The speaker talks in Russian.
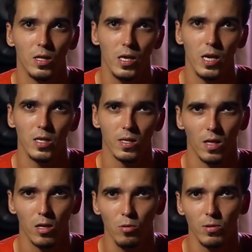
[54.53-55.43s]
Третье,
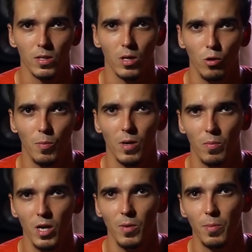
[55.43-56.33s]
столкнулся с такой
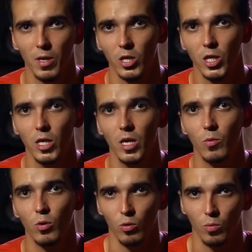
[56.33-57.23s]
проблемой
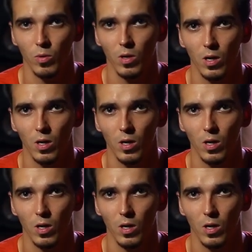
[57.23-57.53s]
приложением YouTube.